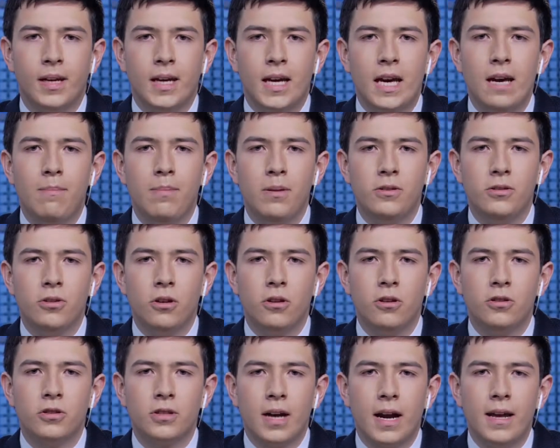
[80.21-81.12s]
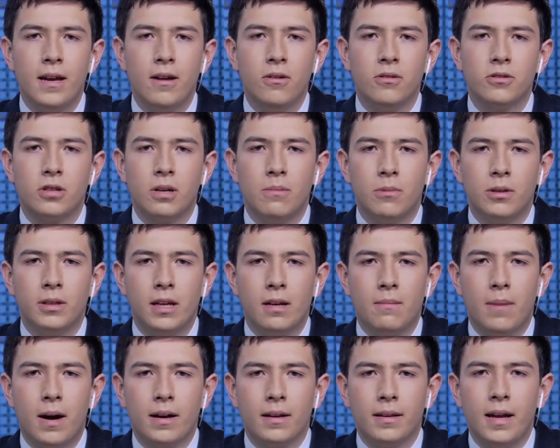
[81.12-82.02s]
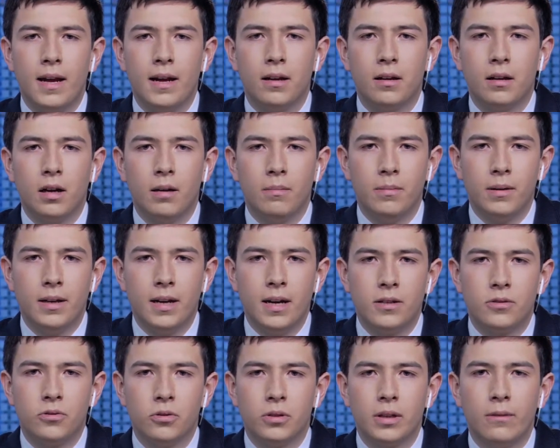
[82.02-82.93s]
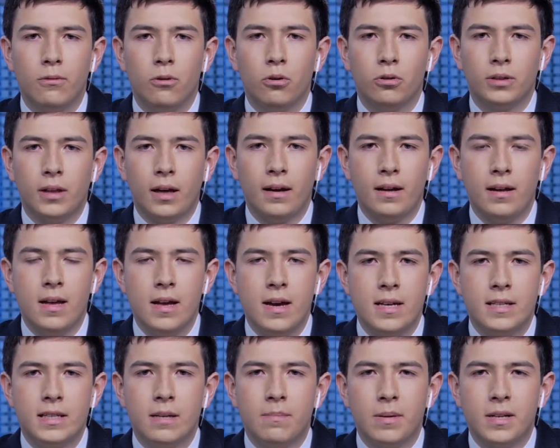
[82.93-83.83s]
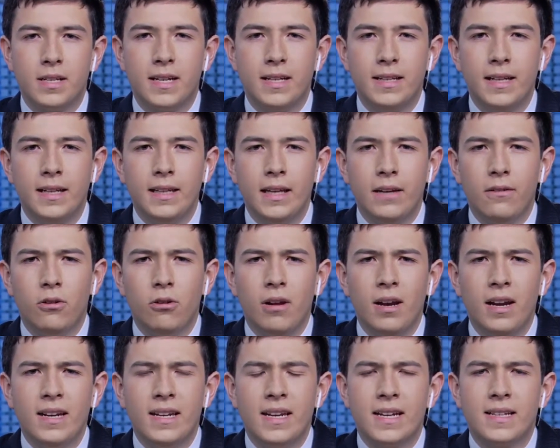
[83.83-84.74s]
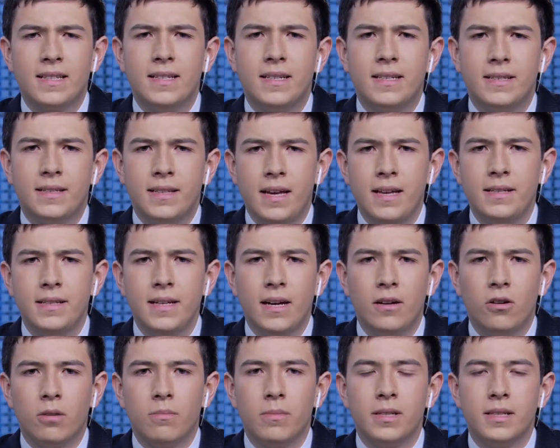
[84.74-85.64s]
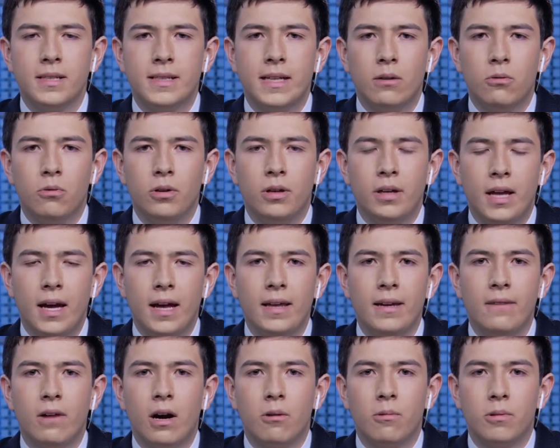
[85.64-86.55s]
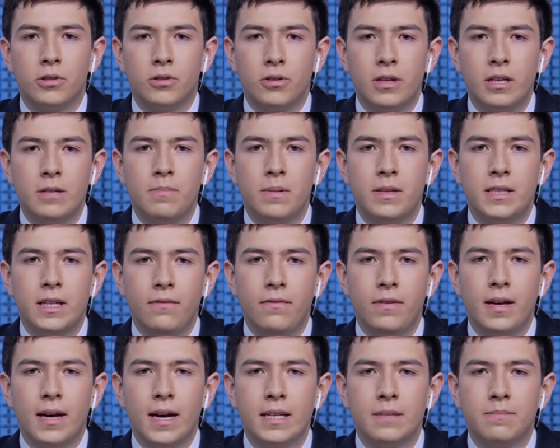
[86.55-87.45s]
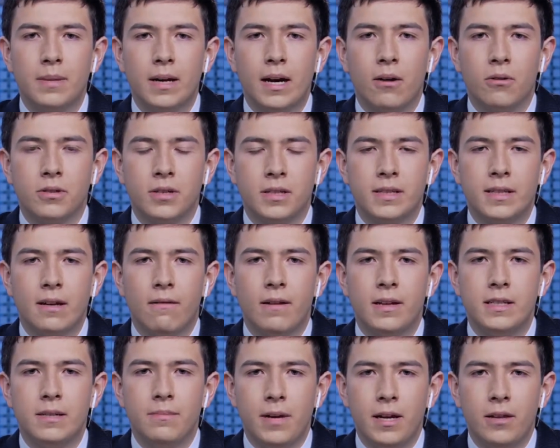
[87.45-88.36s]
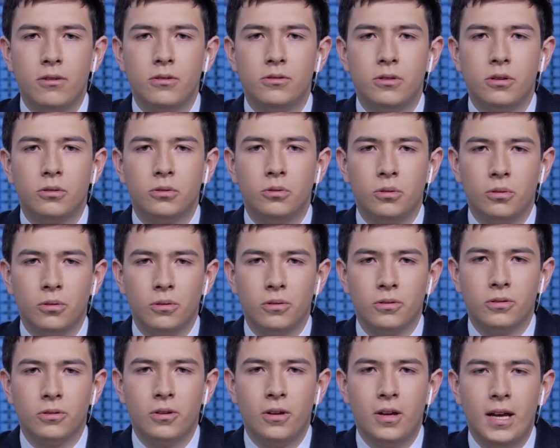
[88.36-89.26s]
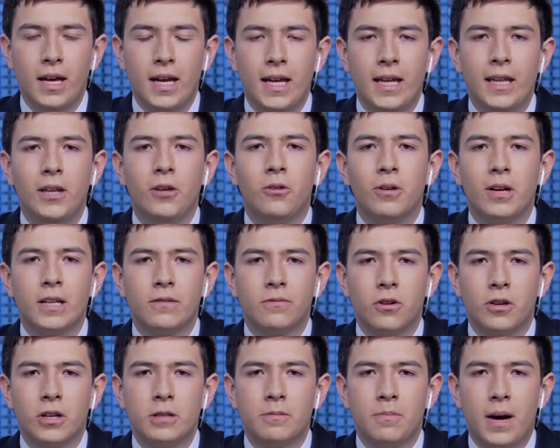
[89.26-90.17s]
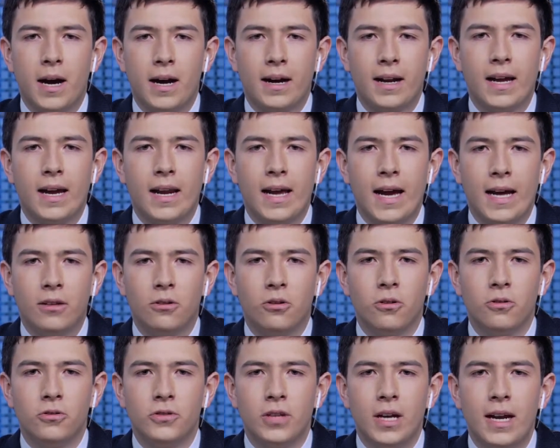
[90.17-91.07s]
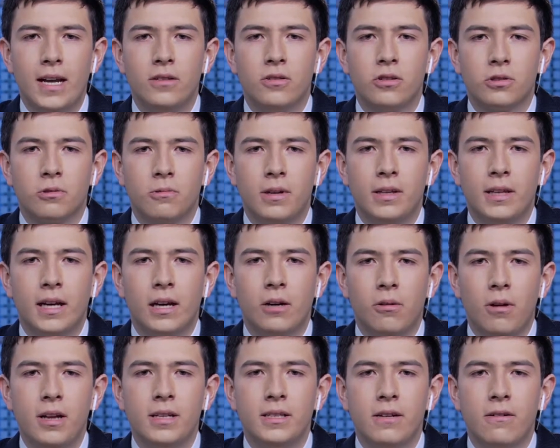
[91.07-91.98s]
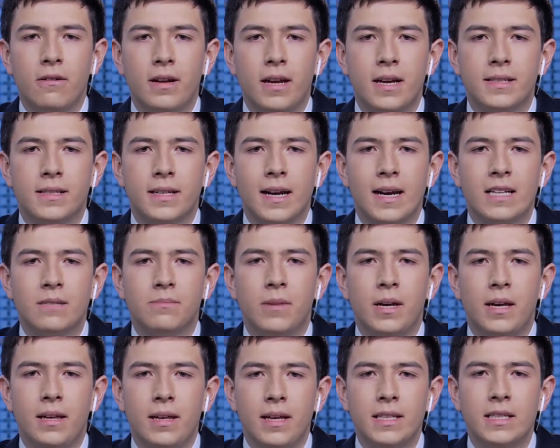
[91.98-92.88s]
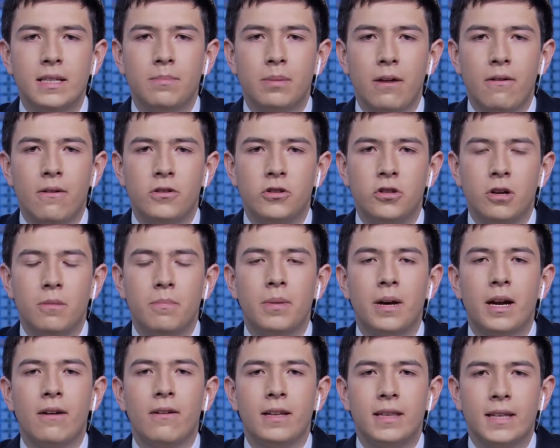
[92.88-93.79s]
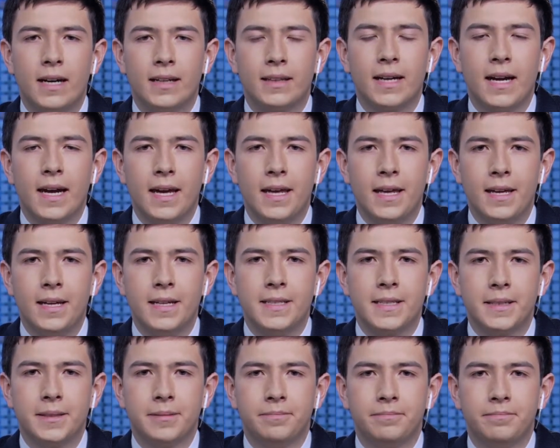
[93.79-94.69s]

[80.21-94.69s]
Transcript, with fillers: Episodios trágicos como el del Bar Nightclub en el sur de Bogotá se presentan debido a la inexistencia de normas de seguridad y evacuación específicas para los establecimientos nocturnos. Nicolás Flores Parra y Alejandro González nos cuentan cuáles deberían ser las medidas de prevención para evitar tragedias.